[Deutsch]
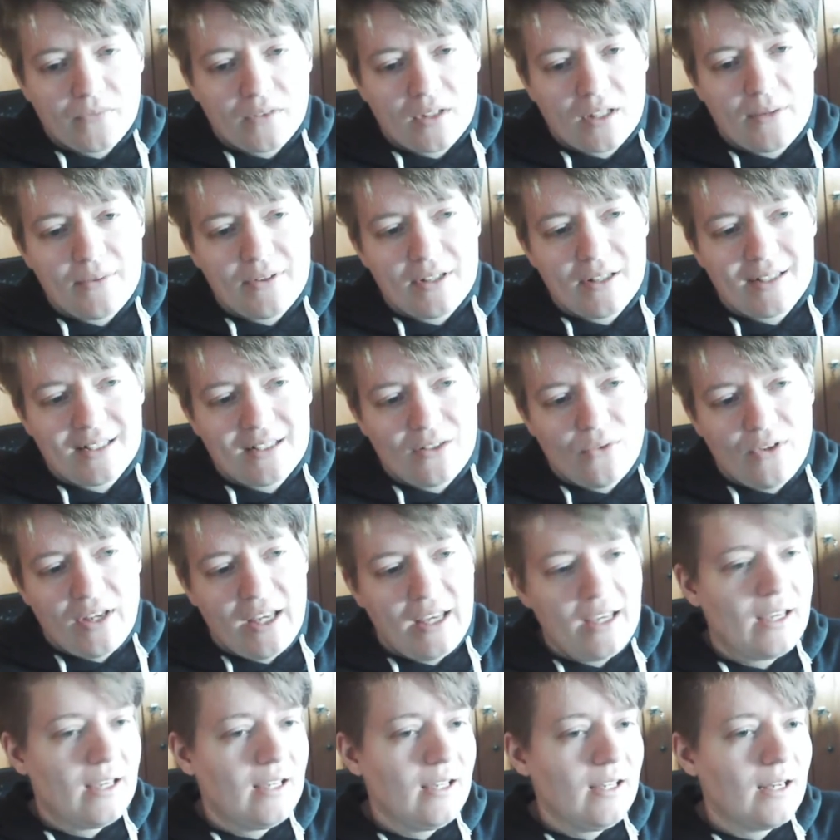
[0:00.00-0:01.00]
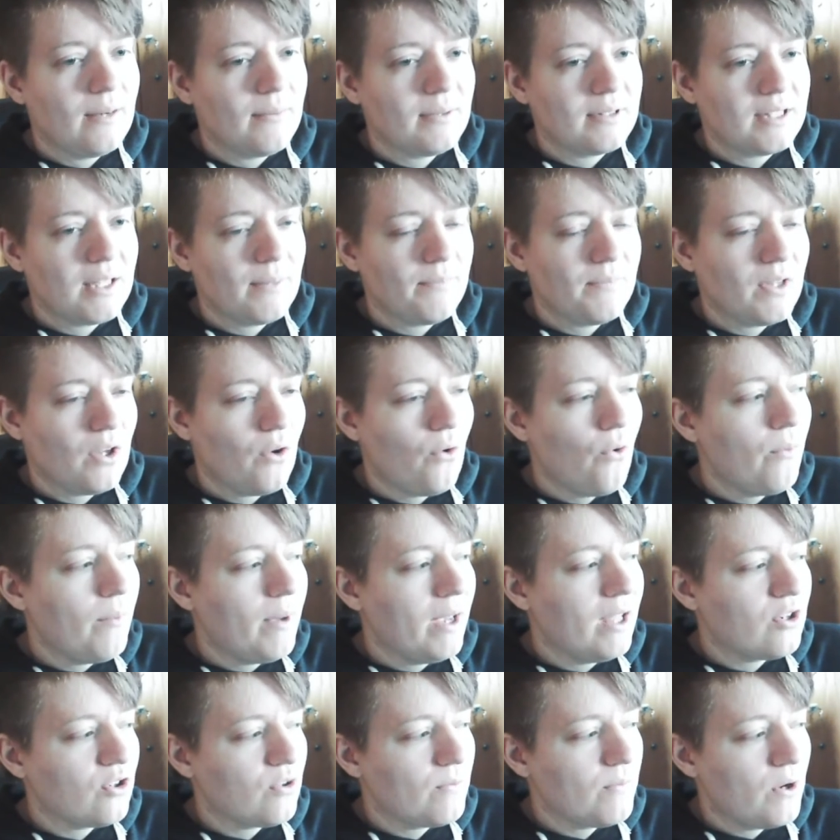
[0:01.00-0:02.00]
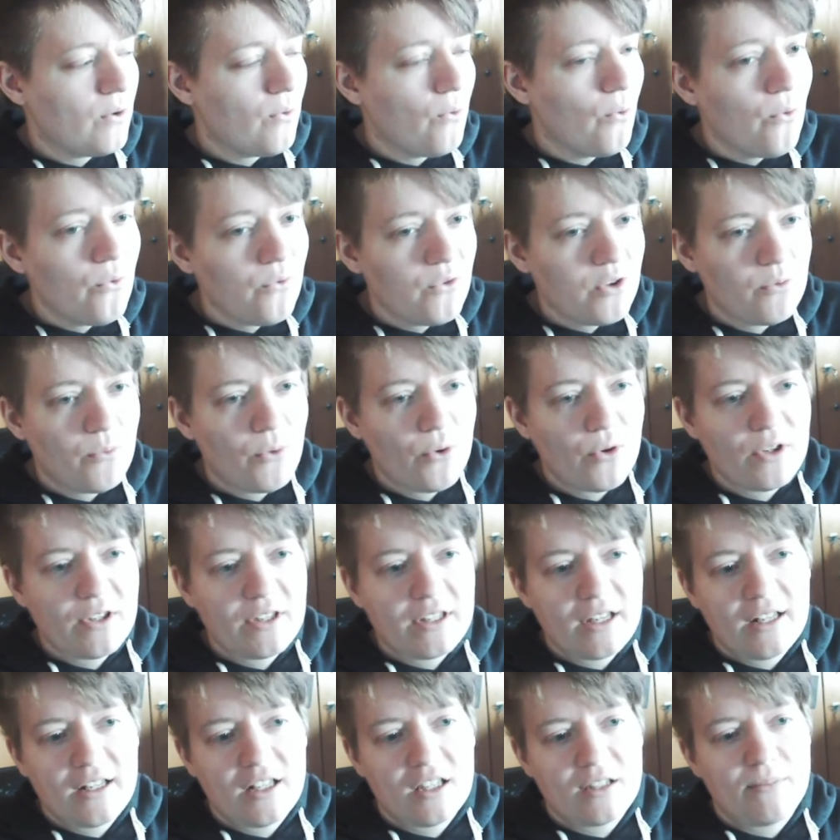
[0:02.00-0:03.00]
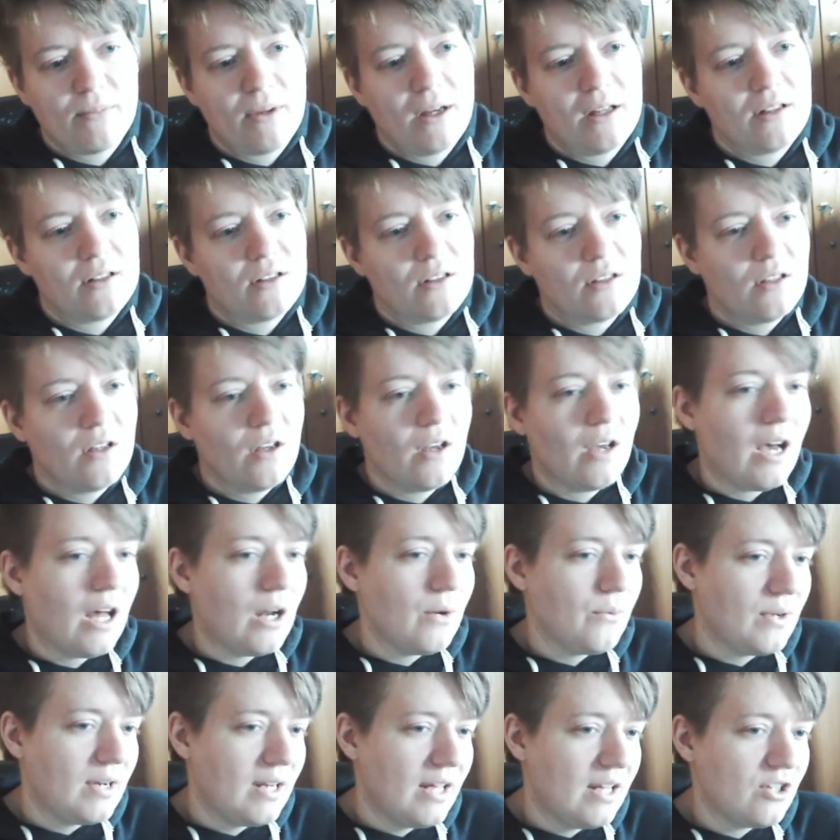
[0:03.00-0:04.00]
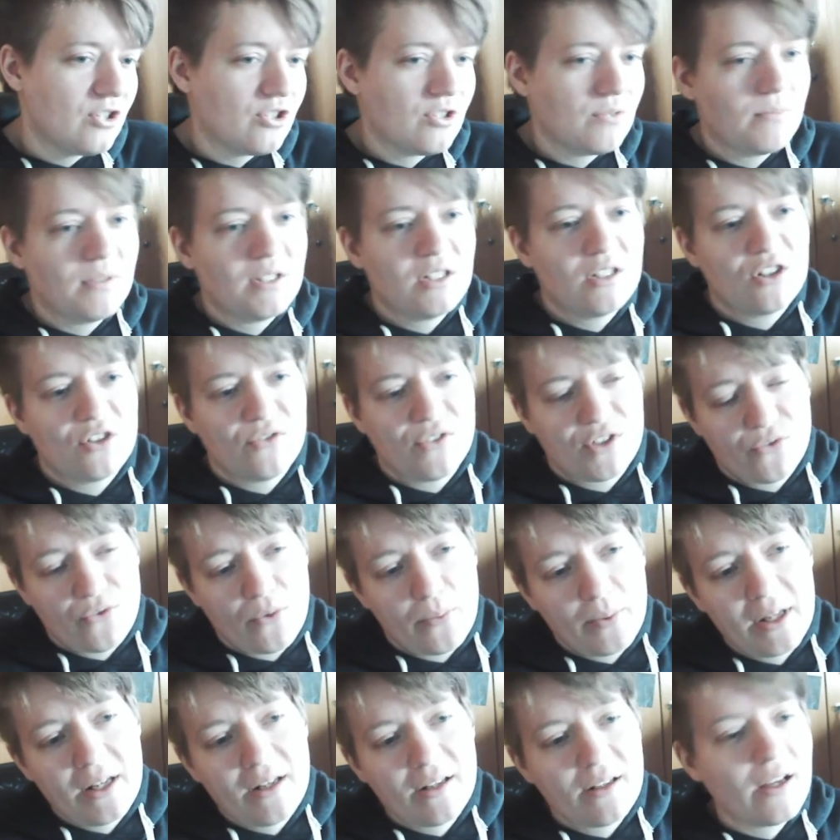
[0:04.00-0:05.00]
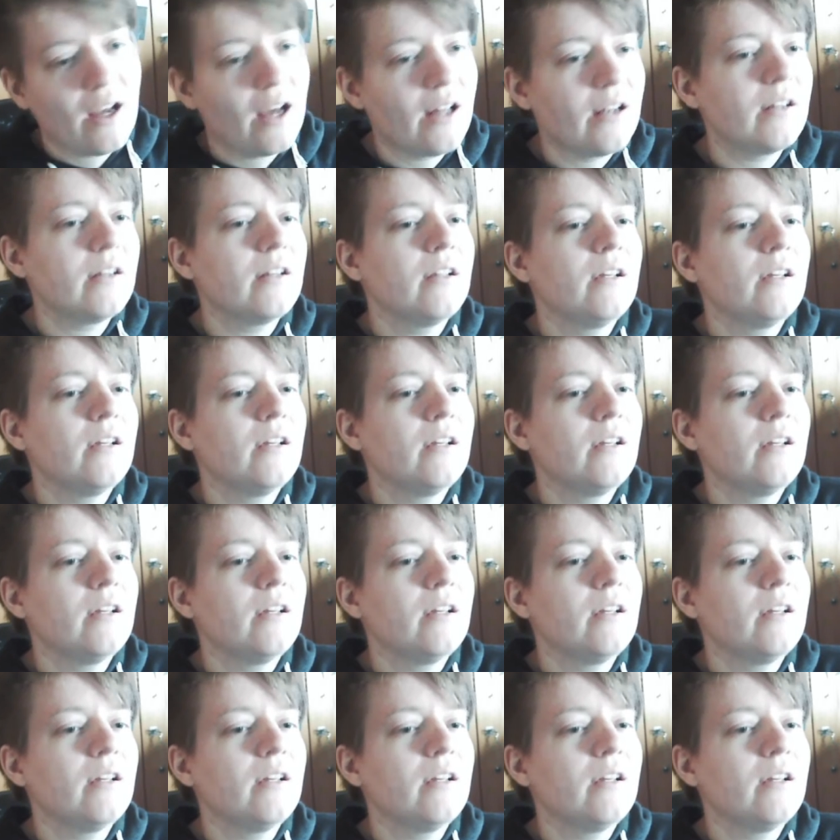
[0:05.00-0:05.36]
Dann habe ich ja gedacht, okay, aber es gibt ja immerhin schon mal irgendwie die Möglichkeit, dass man Unreal Engine mit Twitch verbinden kann.